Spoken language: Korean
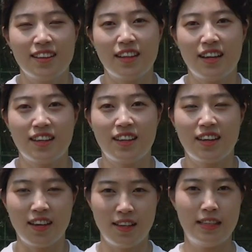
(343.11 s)

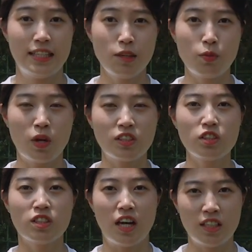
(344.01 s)
나이키 티엠포
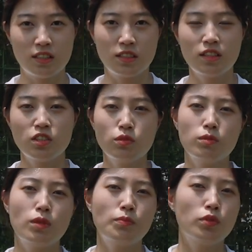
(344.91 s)
레전드 팔을
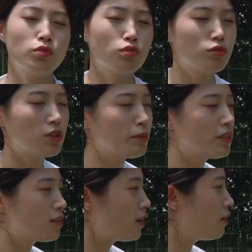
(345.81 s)
신고 한번 축구를
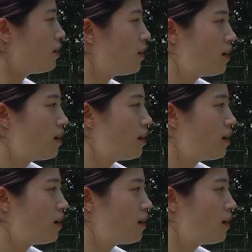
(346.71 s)
해봤는데요.